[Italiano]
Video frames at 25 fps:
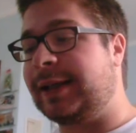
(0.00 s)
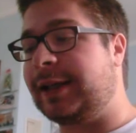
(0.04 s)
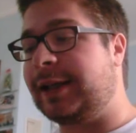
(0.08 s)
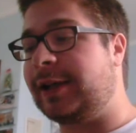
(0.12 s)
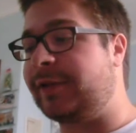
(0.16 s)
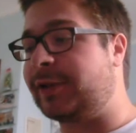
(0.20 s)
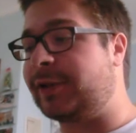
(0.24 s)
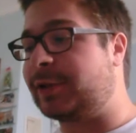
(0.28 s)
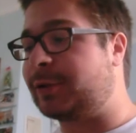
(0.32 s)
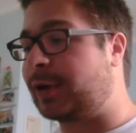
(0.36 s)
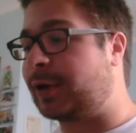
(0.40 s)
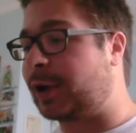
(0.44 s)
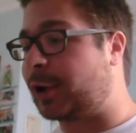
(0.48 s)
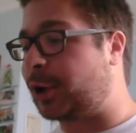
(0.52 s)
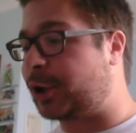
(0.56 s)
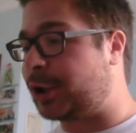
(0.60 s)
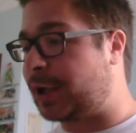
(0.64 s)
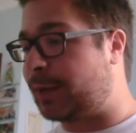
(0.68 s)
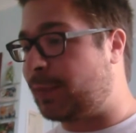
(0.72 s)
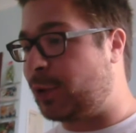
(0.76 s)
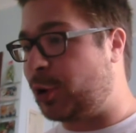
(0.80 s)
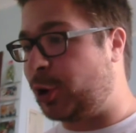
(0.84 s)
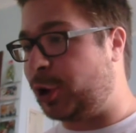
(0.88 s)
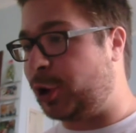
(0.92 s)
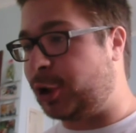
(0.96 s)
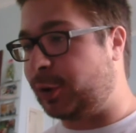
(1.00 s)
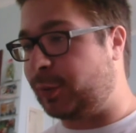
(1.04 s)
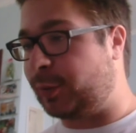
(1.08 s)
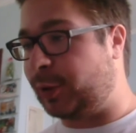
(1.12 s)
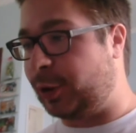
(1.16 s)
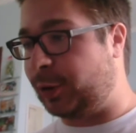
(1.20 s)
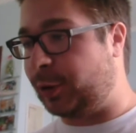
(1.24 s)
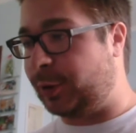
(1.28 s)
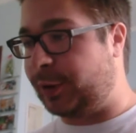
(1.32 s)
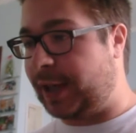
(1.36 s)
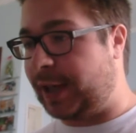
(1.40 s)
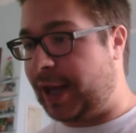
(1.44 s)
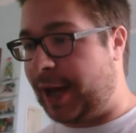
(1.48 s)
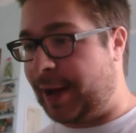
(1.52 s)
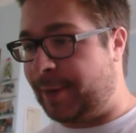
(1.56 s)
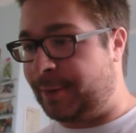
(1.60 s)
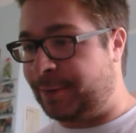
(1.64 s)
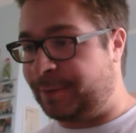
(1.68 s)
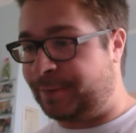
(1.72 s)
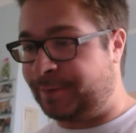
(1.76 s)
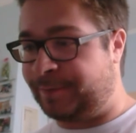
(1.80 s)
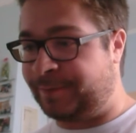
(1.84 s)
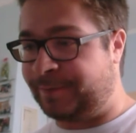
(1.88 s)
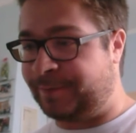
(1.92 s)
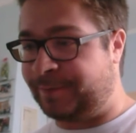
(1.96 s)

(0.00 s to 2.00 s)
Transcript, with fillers: e ho visto una cosa molto brutta